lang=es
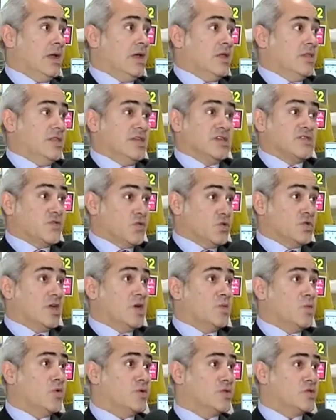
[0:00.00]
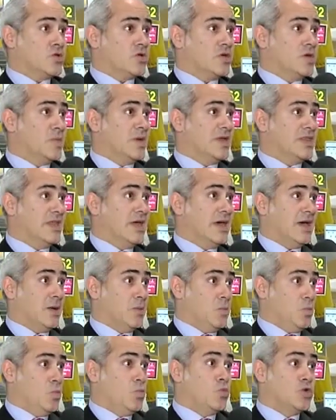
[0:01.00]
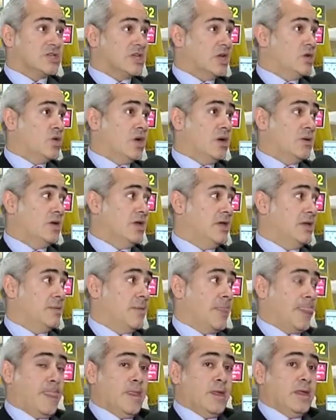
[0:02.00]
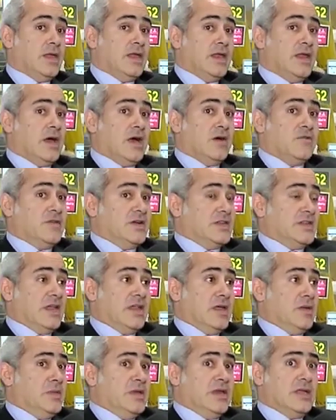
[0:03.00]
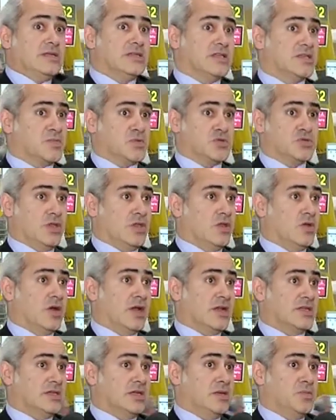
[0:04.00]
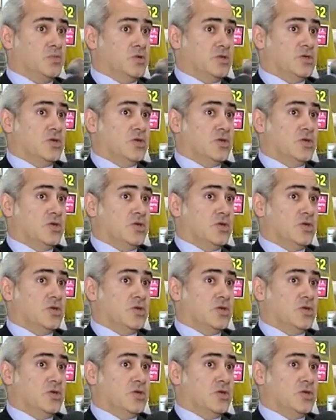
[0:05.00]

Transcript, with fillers: disfruta un momento de demanda muy saludable y la oferta de Emirates es posicionarse pues